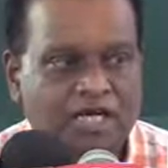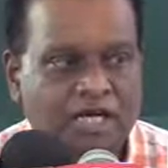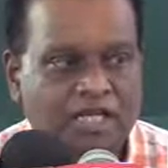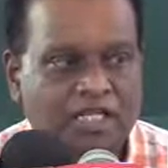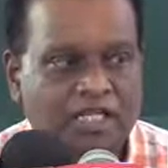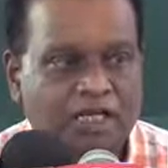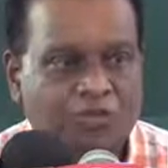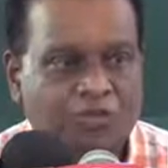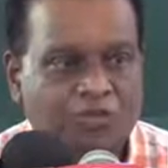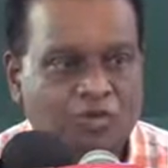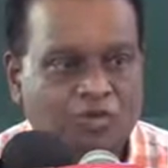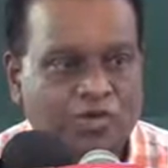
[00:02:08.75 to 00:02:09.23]

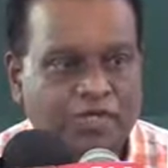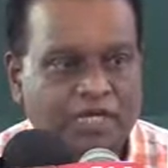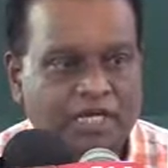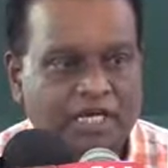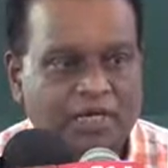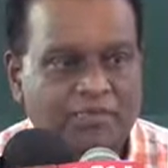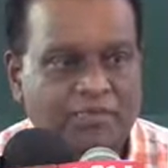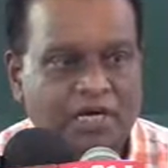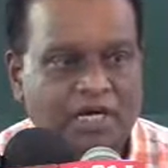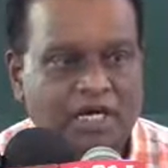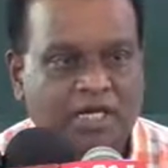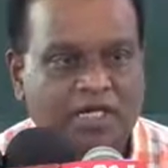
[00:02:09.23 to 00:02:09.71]
அதில்
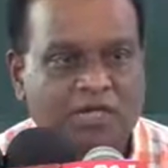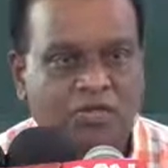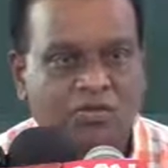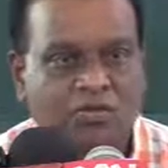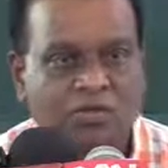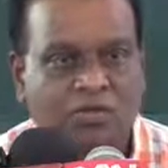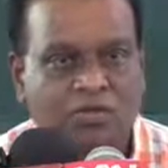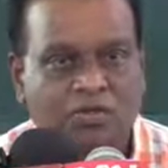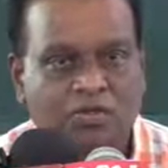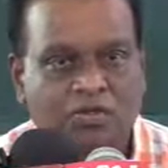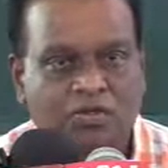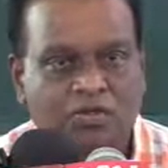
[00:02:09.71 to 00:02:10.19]
முக்கியமான
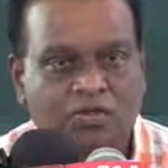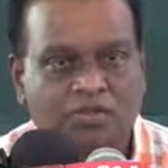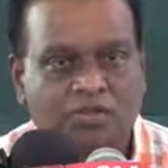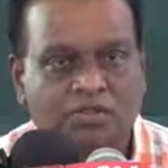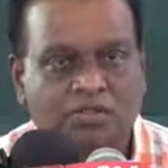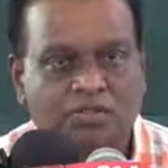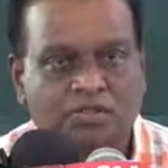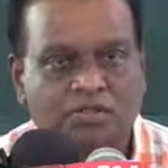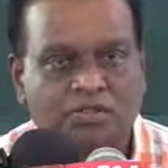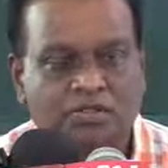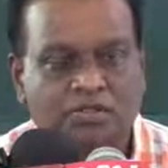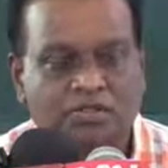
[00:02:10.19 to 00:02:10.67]
ஒரு
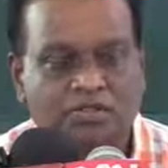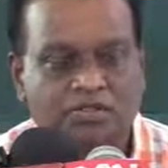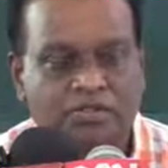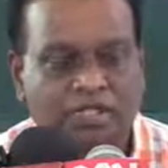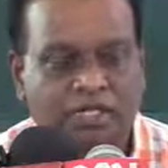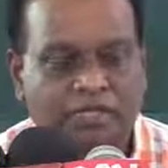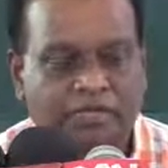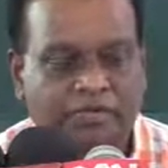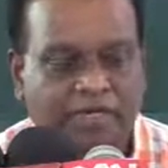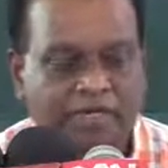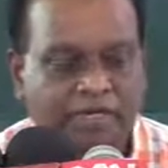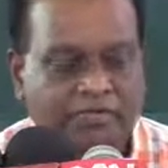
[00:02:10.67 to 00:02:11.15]

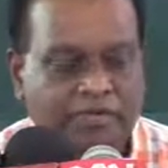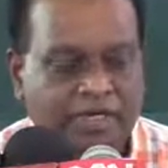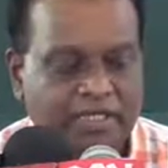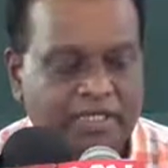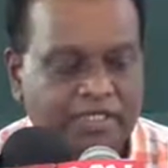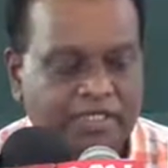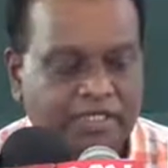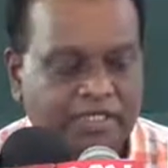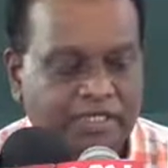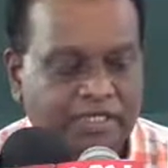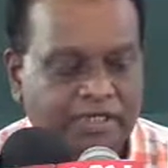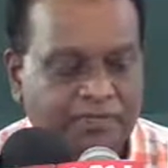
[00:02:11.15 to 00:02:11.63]
சேவை
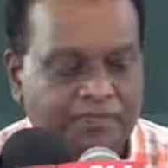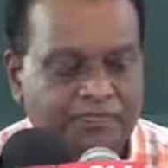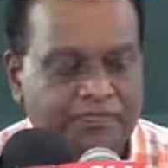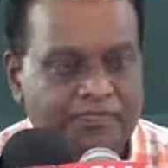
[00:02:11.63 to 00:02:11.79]
வந்து